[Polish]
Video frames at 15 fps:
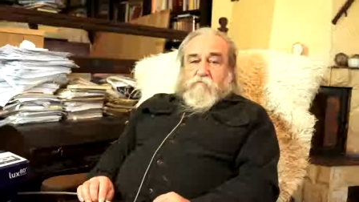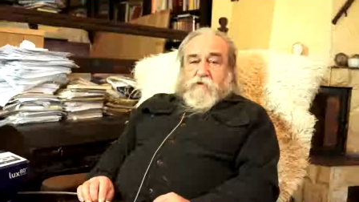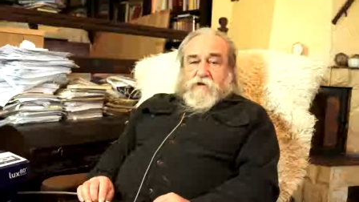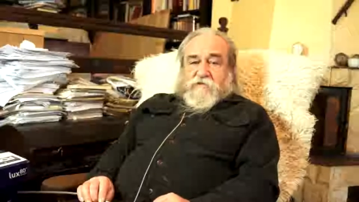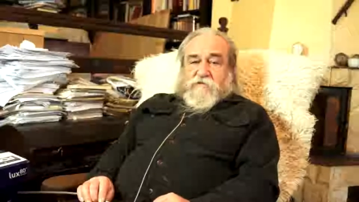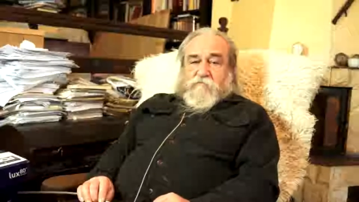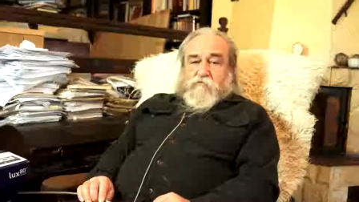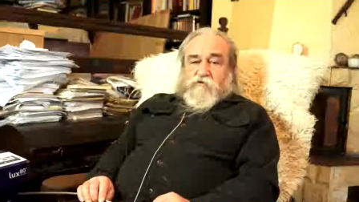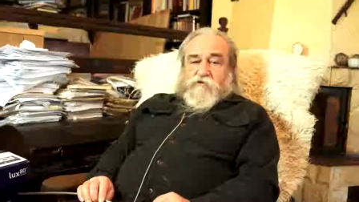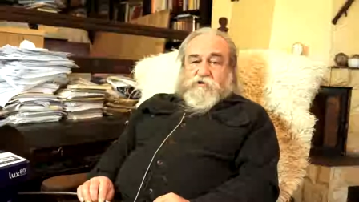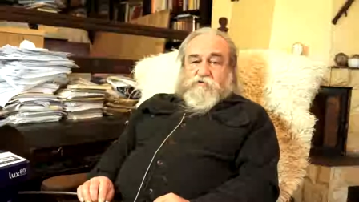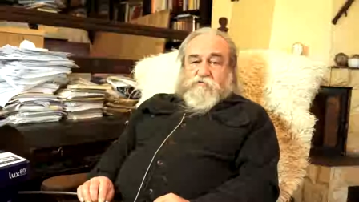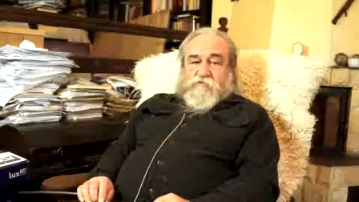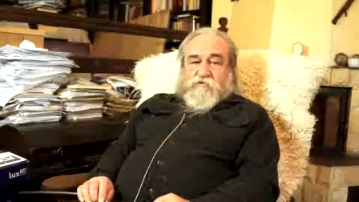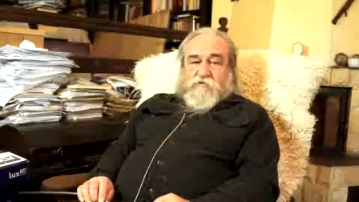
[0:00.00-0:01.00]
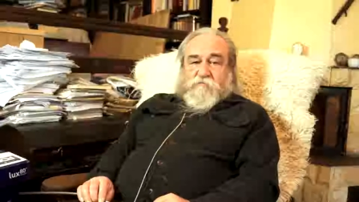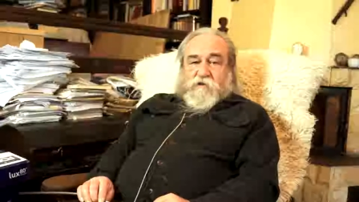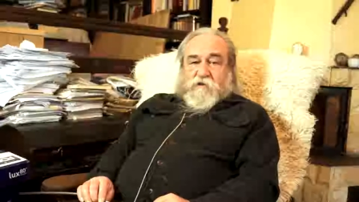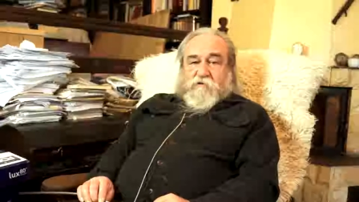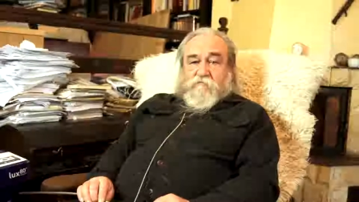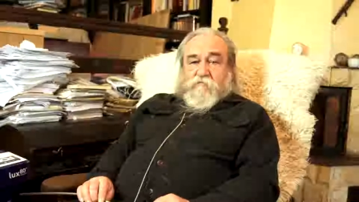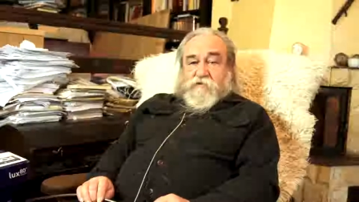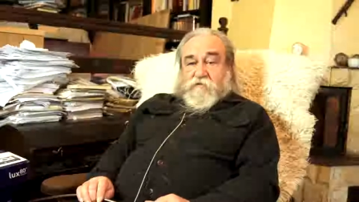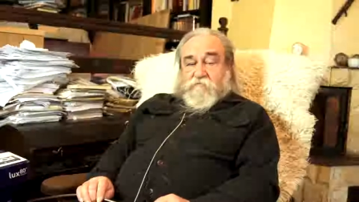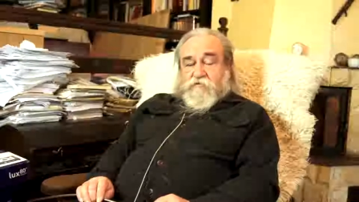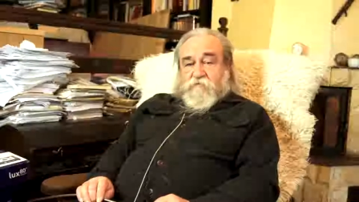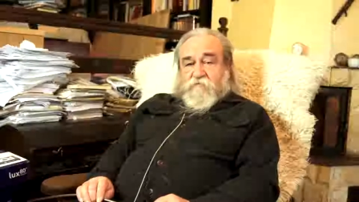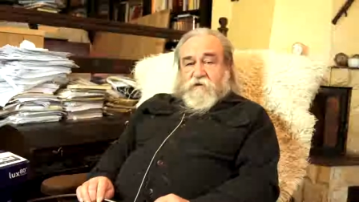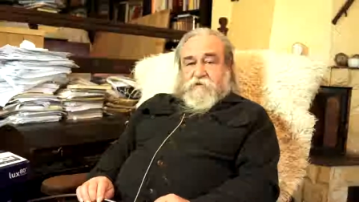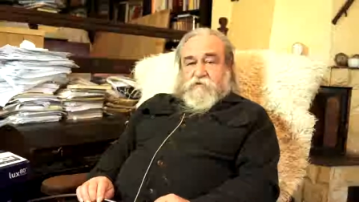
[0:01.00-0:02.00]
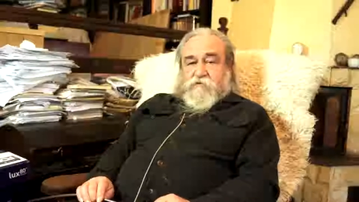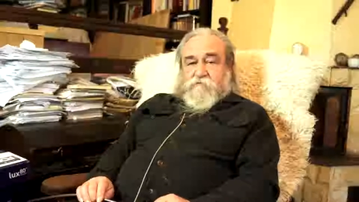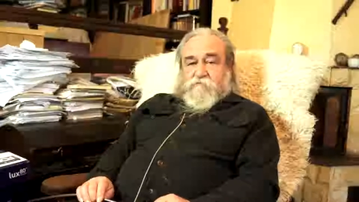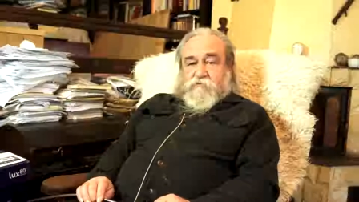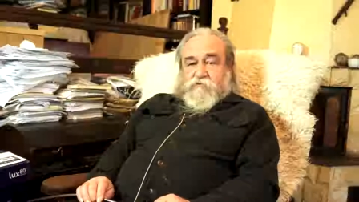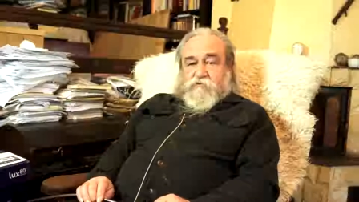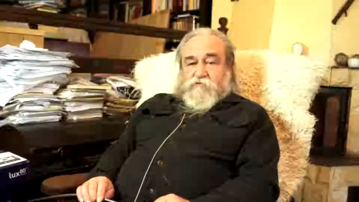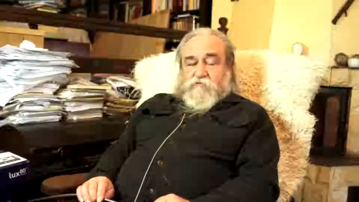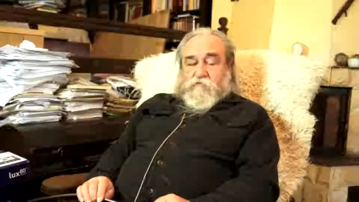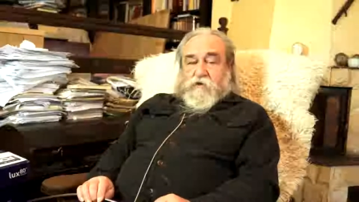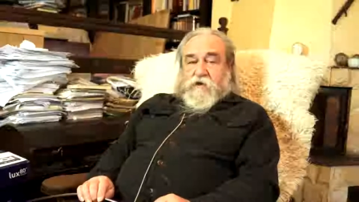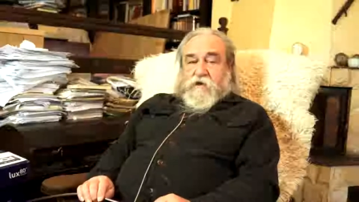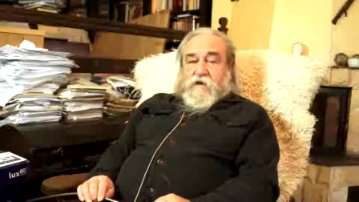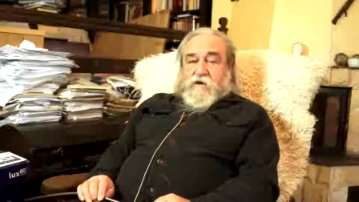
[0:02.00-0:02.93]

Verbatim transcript: basen Morza Śródziemnego, bo tam się walki toczyły,